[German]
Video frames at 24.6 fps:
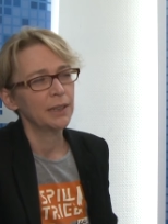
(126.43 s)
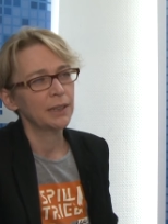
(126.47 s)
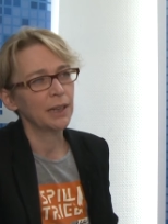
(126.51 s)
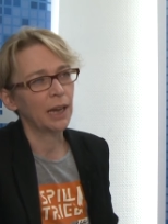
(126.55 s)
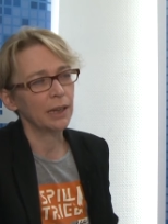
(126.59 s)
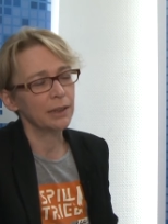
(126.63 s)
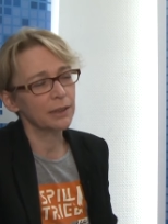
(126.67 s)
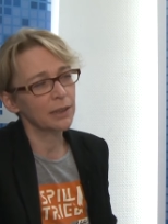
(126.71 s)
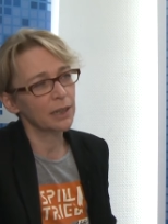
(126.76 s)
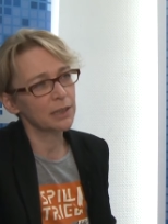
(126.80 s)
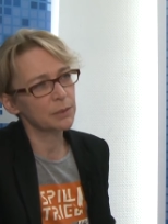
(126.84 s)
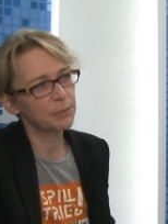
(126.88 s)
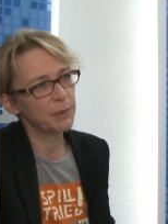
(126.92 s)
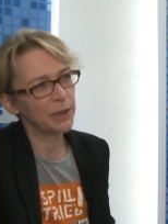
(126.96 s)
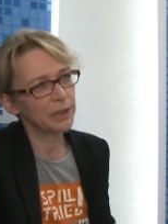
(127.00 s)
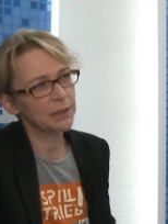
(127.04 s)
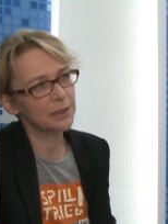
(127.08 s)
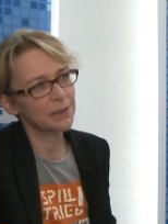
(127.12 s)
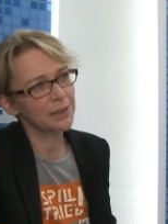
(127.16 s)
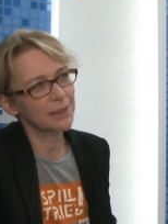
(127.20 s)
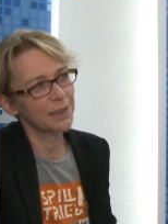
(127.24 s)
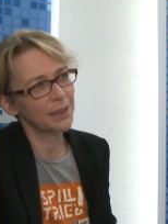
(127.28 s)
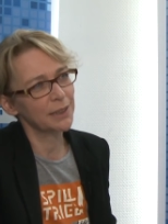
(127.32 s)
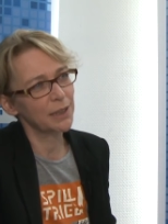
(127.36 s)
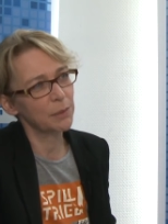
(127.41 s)
Der andere
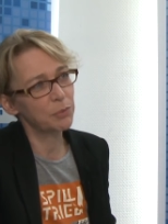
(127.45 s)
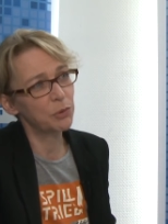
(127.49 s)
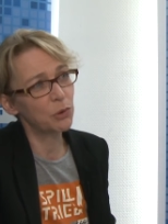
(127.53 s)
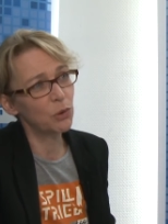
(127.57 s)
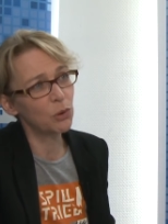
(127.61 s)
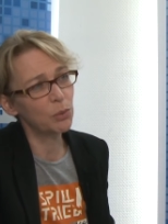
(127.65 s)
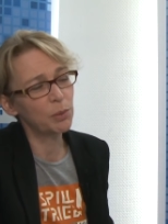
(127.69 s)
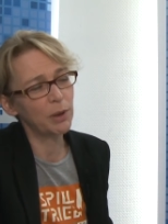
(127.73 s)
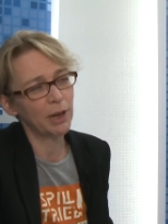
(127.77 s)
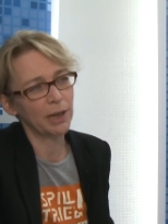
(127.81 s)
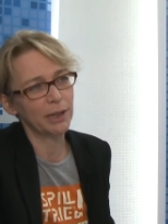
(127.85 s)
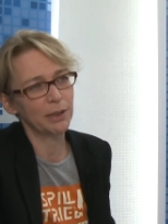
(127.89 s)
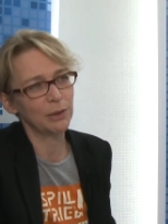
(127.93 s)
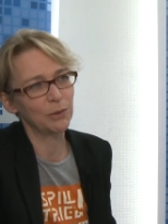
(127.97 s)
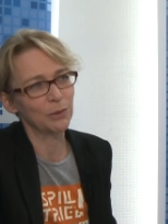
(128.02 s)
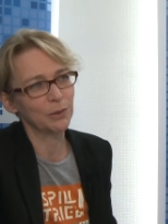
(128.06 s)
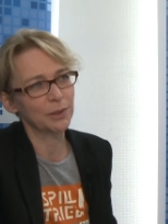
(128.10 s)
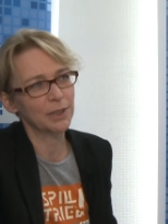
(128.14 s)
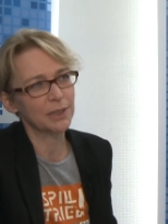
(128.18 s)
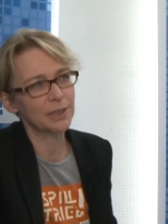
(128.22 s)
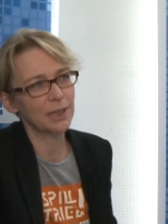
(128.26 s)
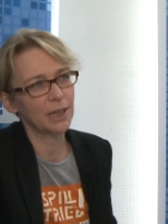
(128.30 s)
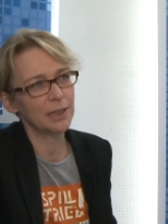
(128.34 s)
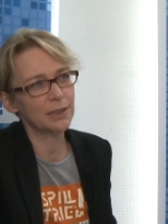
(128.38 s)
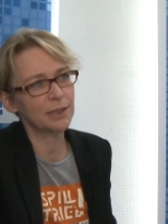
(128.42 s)
Aspekt ist der der Probehandlung.
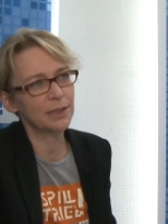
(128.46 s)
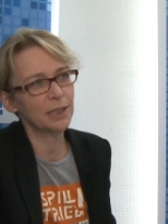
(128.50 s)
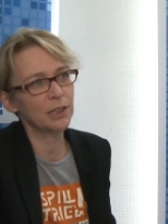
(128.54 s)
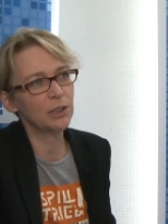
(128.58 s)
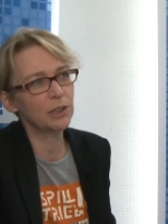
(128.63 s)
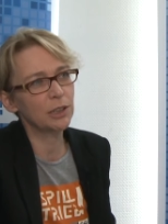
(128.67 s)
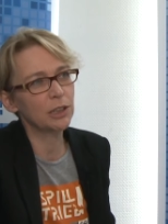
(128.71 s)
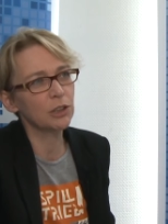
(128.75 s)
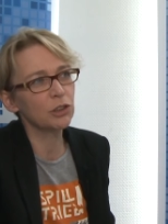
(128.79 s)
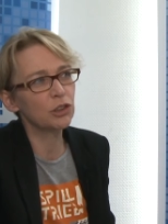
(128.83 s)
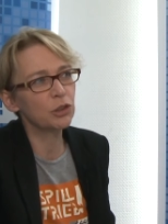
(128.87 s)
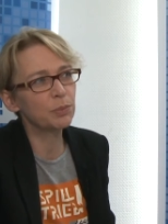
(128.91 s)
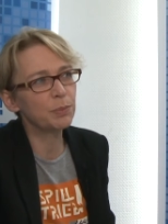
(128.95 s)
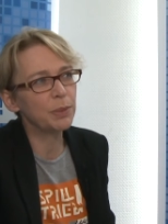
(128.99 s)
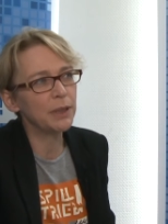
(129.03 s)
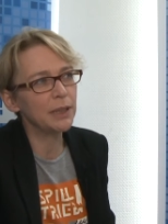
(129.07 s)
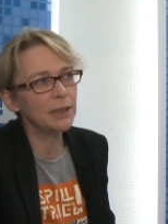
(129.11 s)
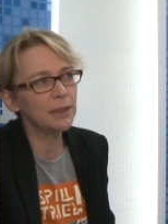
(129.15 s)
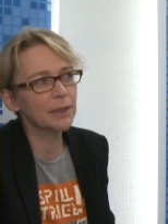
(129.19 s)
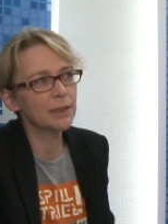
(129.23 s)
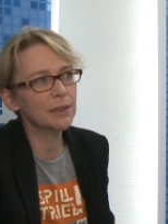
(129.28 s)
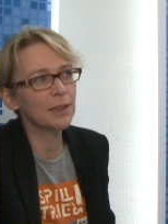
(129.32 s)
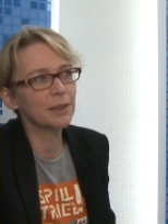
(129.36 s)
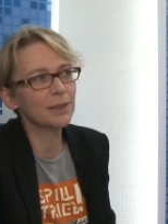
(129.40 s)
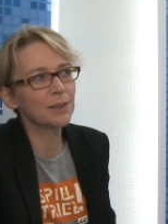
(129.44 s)
Das heißt, ich
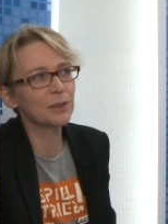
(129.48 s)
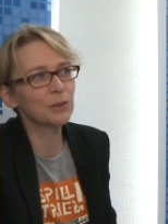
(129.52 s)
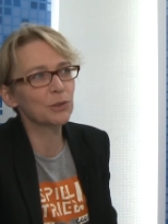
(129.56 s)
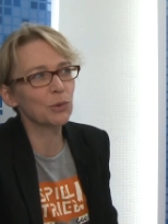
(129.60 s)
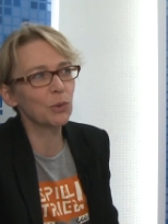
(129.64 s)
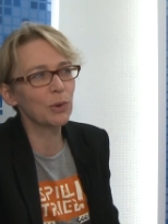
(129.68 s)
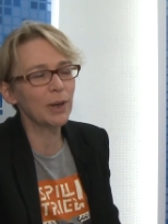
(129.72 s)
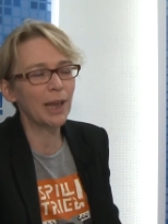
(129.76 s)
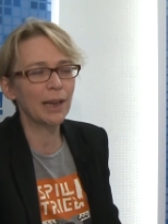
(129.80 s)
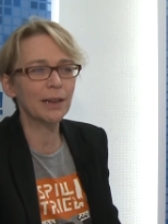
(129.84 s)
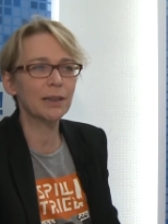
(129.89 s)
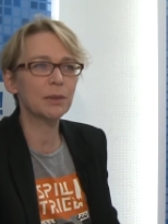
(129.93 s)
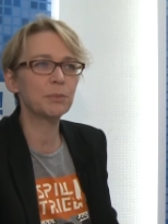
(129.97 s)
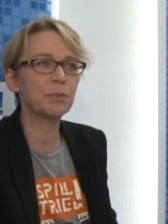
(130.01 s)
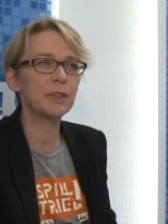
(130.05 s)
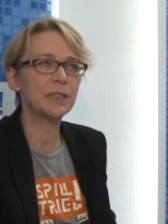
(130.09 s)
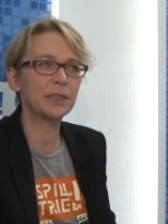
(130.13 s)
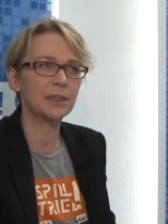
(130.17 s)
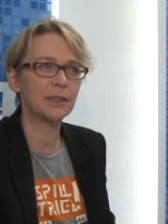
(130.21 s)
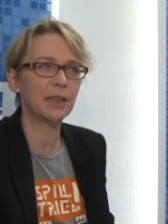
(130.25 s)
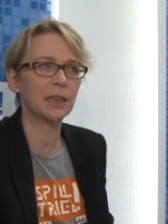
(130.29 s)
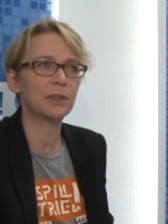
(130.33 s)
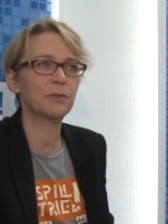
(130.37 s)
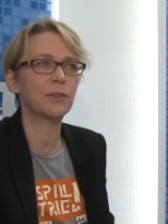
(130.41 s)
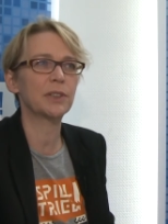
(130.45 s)
spiele so lange,
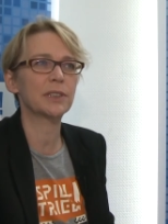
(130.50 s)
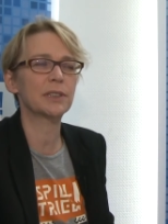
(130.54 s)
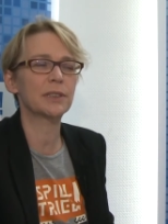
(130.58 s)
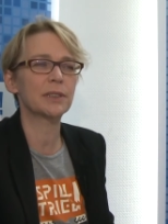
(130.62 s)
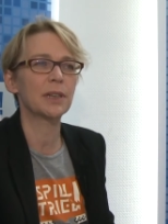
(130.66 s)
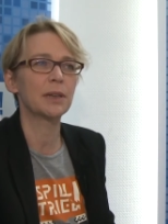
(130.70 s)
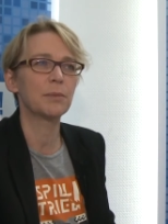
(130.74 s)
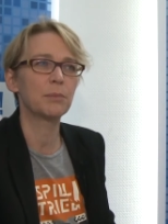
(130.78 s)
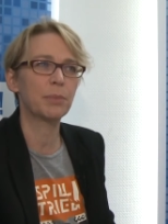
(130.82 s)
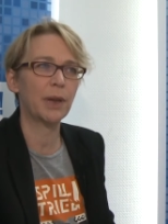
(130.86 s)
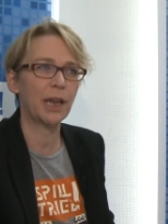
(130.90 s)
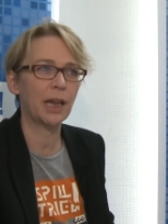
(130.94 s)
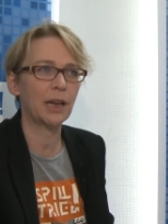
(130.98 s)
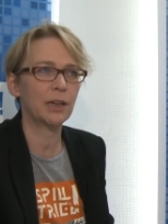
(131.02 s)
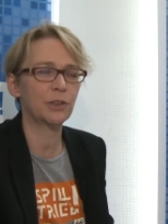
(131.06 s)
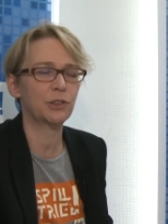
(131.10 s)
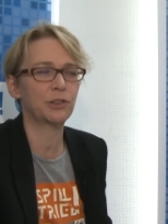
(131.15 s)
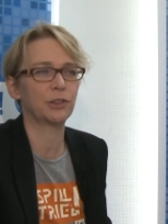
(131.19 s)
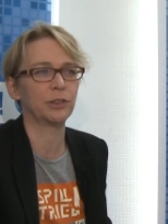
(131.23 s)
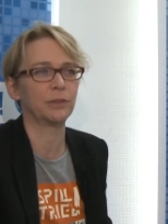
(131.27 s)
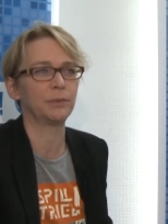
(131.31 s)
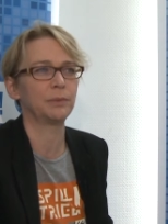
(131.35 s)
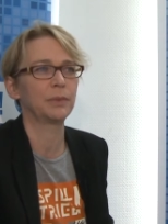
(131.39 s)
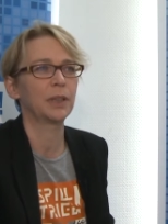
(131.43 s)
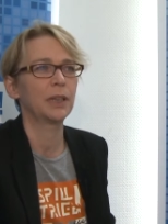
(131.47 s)
bis ich etwas
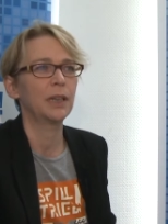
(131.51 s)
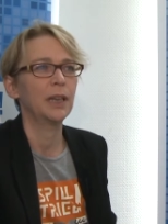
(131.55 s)
beherrsche.